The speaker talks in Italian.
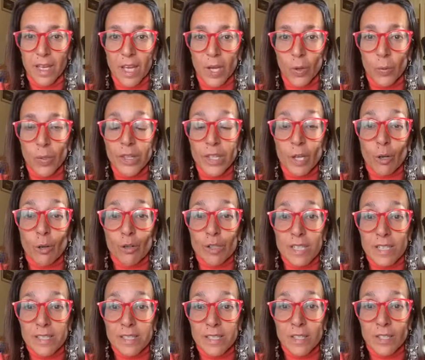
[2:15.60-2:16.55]
Quindi
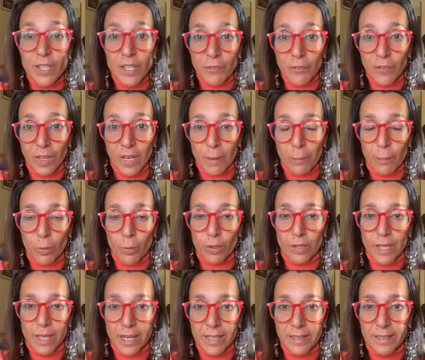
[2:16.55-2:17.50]
cosa significa
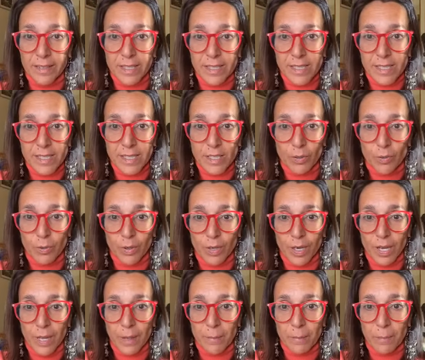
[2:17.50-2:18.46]
portare
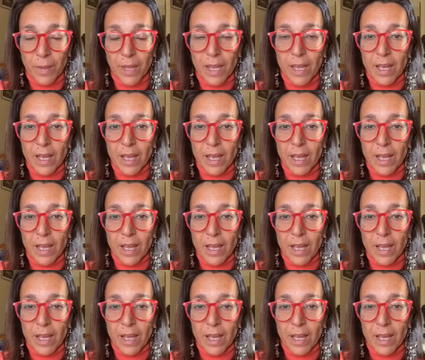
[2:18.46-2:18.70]
attenzione?